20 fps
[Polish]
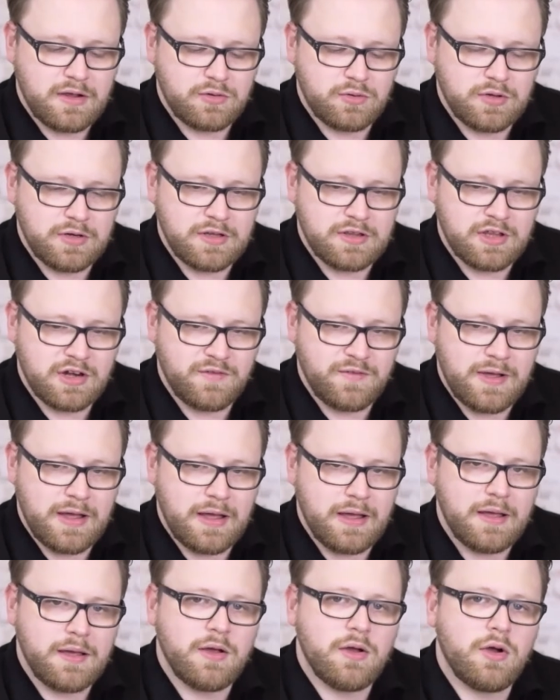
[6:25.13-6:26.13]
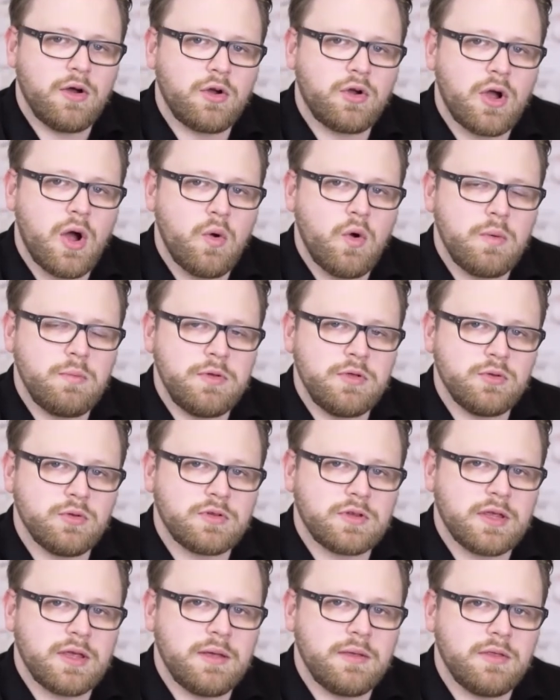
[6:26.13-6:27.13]
który trwa około
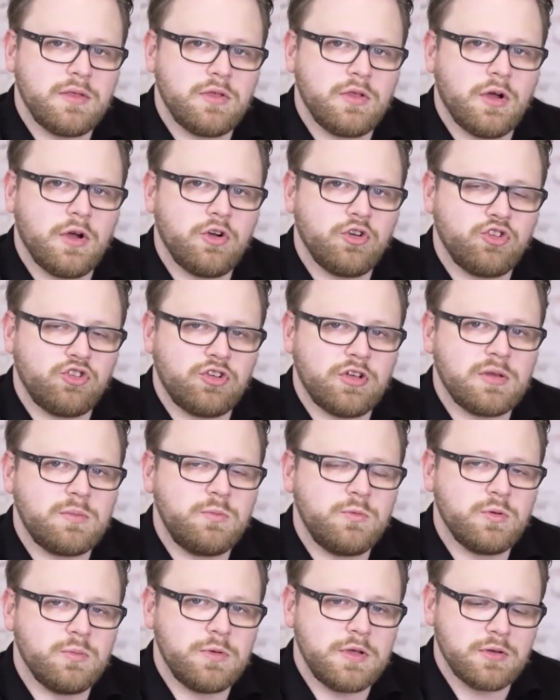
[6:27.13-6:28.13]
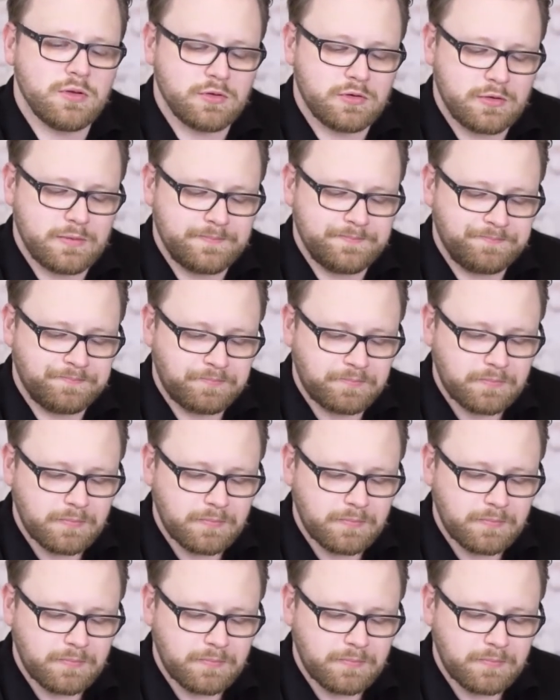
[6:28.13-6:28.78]
minuty do 7 minut.